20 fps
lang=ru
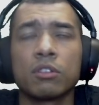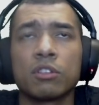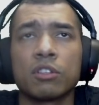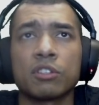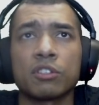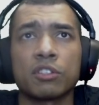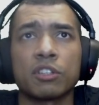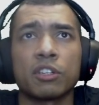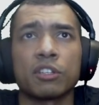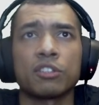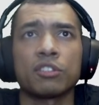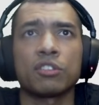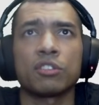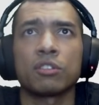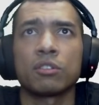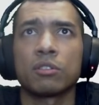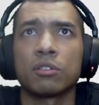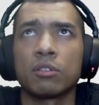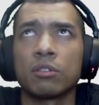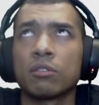так
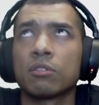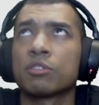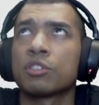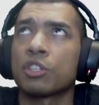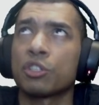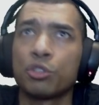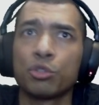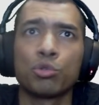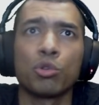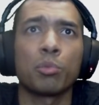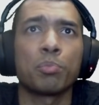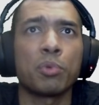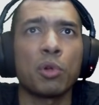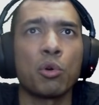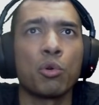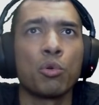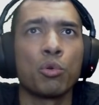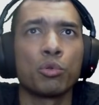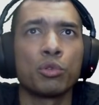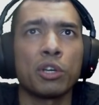сказать, защиту от
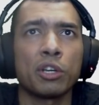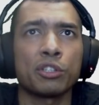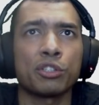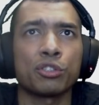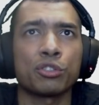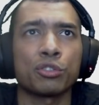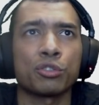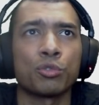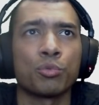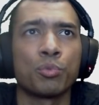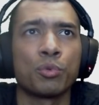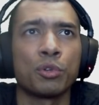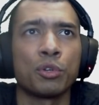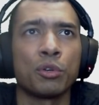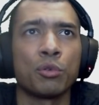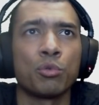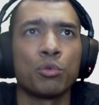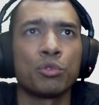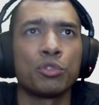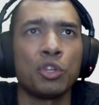плохой удачи,
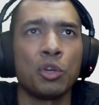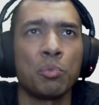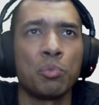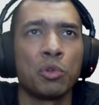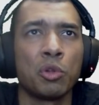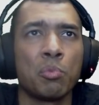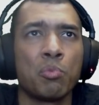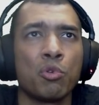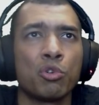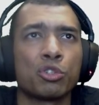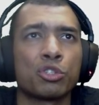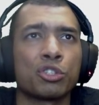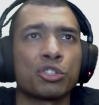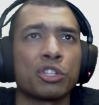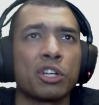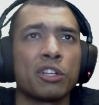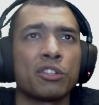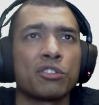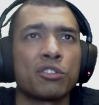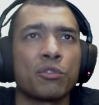чтобы у людей было больше
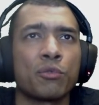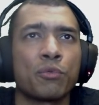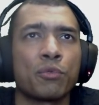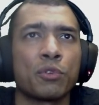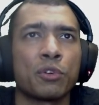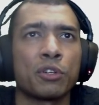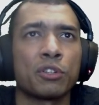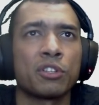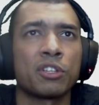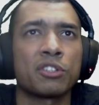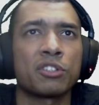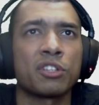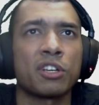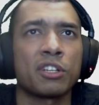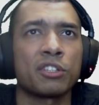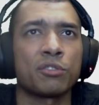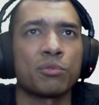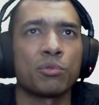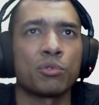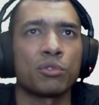шансов э,
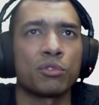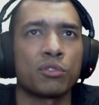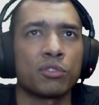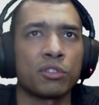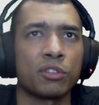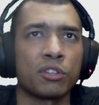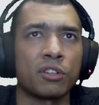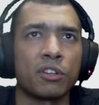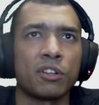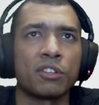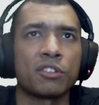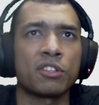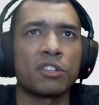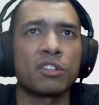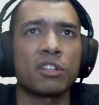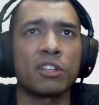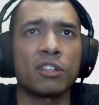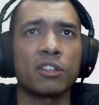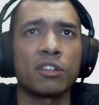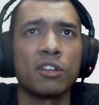достать вот э,
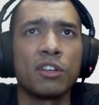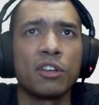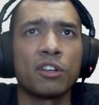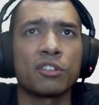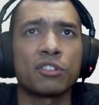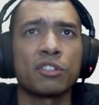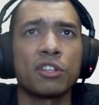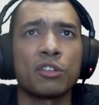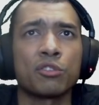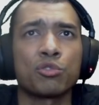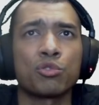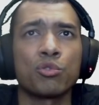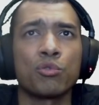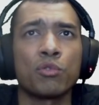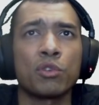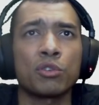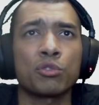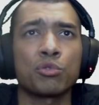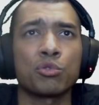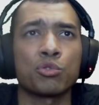резона...
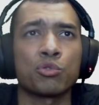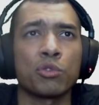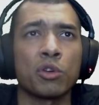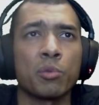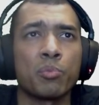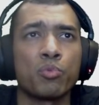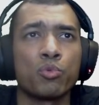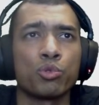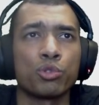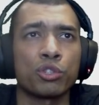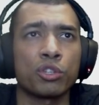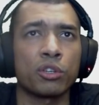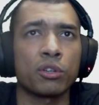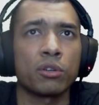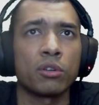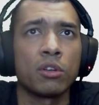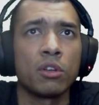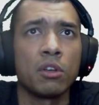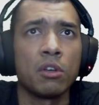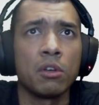резонансную версию своей
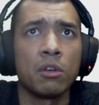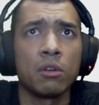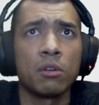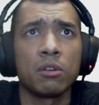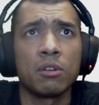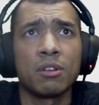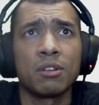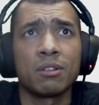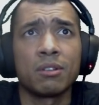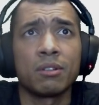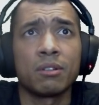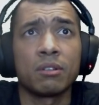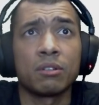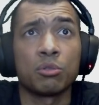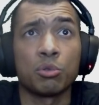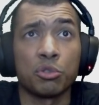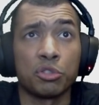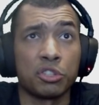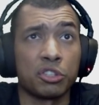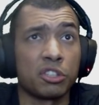пушки.
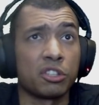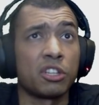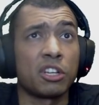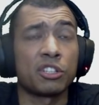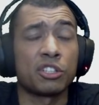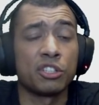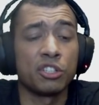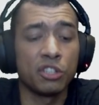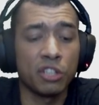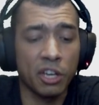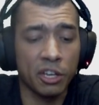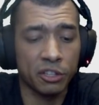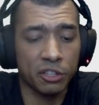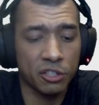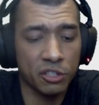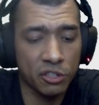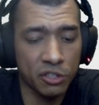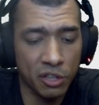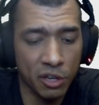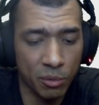То есть это даже не на
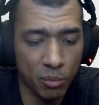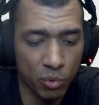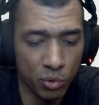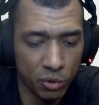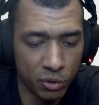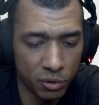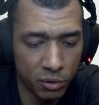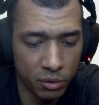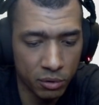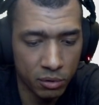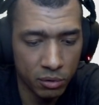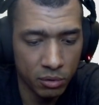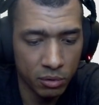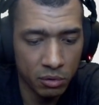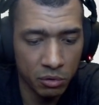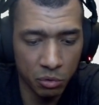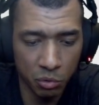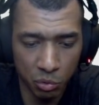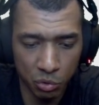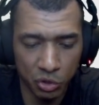этой неделе будет.
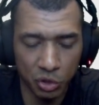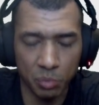Ну,